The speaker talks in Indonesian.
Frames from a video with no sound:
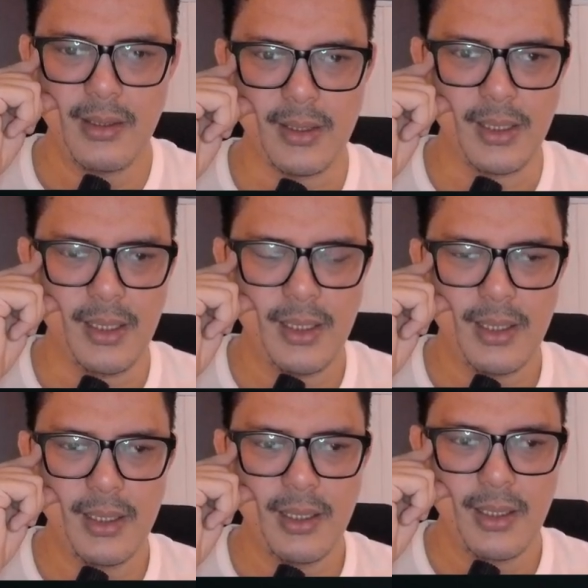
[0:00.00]
Okay. Oke,
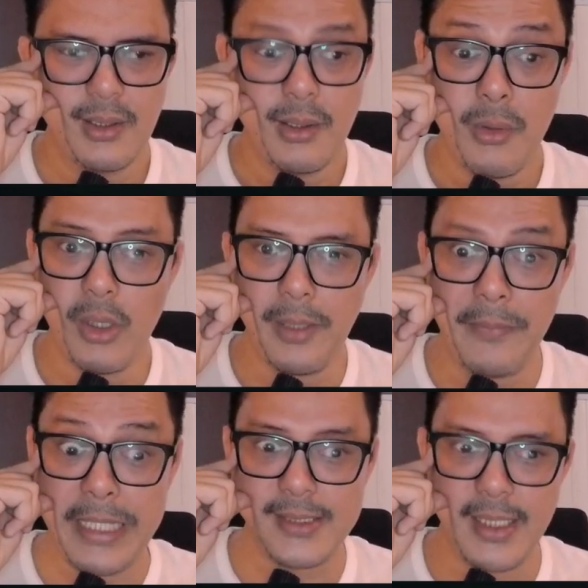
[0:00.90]
okay,
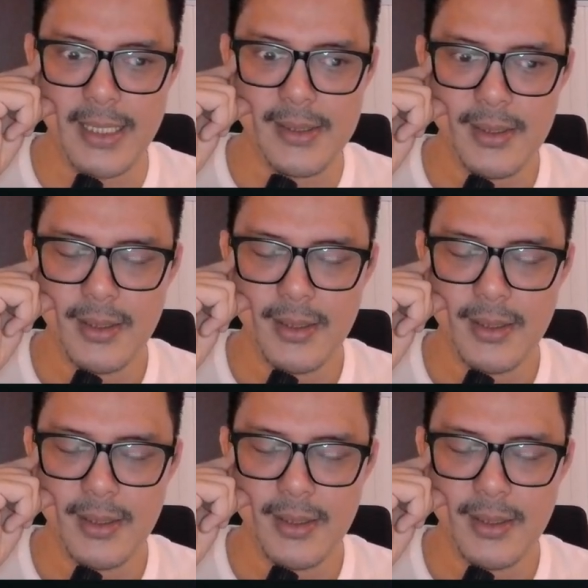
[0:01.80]
bridge sih guys.